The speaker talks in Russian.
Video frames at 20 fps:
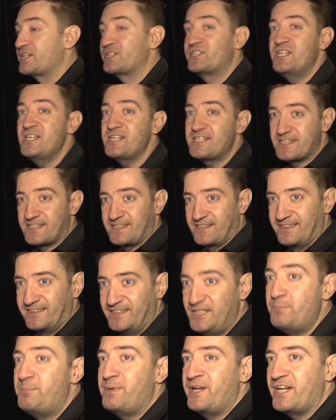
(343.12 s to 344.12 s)
Артист
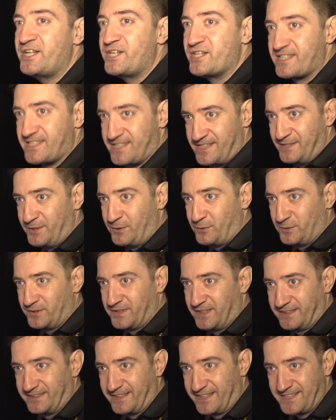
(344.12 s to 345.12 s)
не прячется
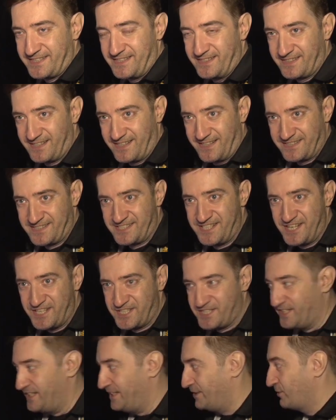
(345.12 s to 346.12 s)
никуда от, э, от
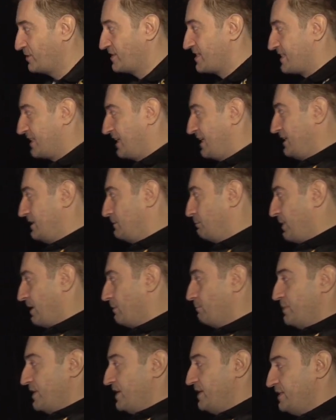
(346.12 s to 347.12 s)
зрителей, он стоит
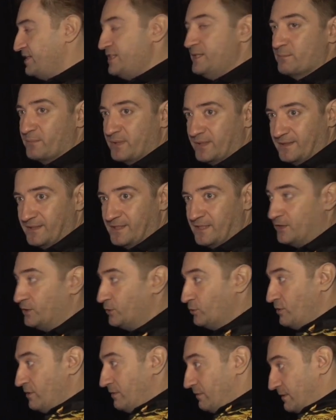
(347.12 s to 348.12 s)
прямо перед ним,
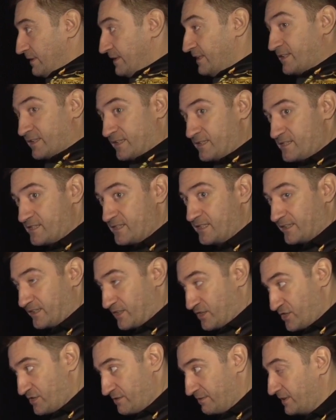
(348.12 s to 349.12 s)
но экран
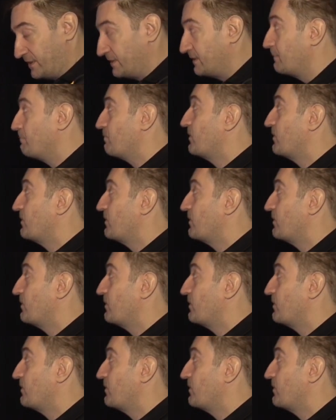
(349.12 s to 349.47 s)
загораживает.